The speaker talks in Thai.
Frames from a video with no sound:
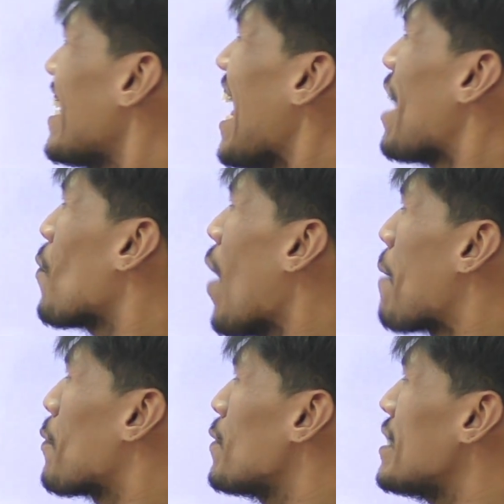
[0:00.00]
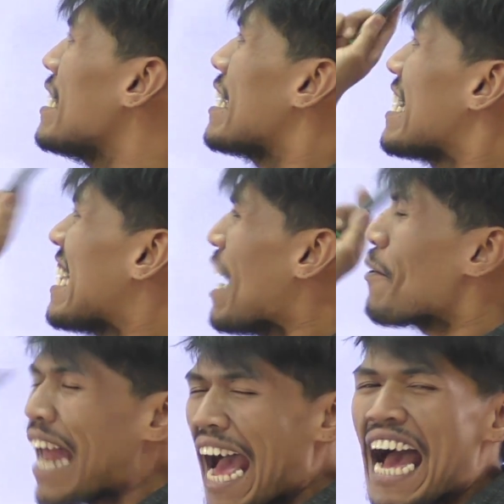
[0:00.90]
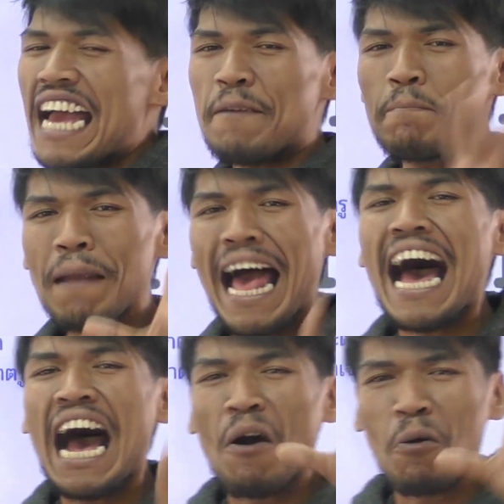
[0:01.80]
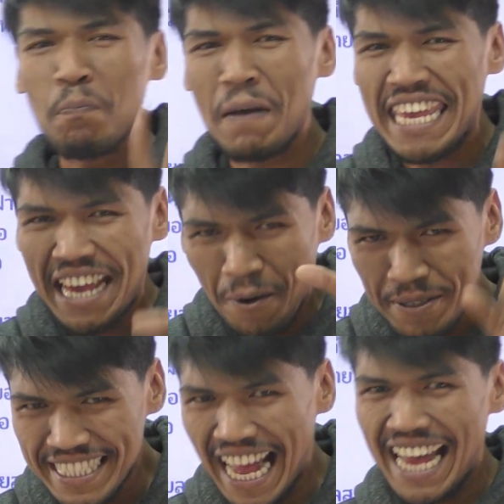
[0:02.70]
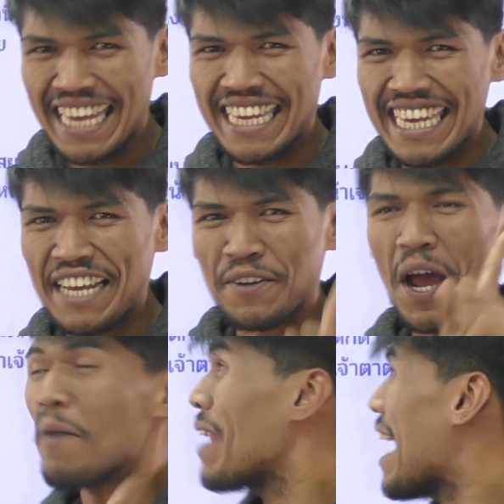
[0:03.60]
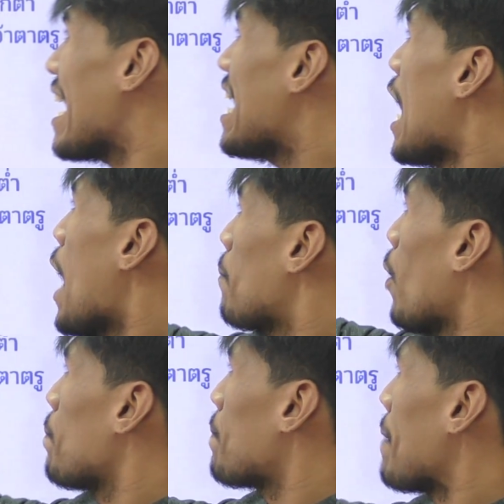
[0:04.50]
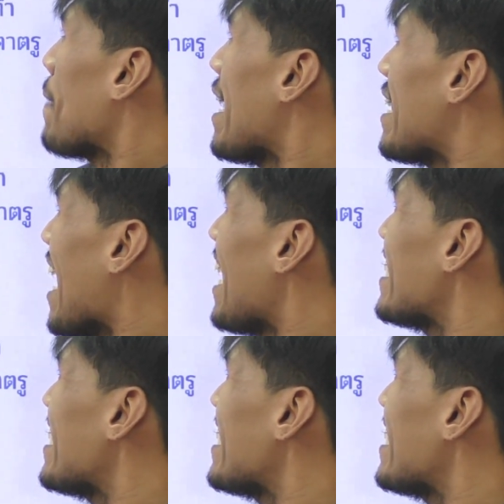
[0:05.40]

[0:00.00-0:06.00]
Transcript: แสดงความรู้สึกเดียวดายเปล่าเปลี่ยวใจอีกรอบนะบทประพันธ์ใด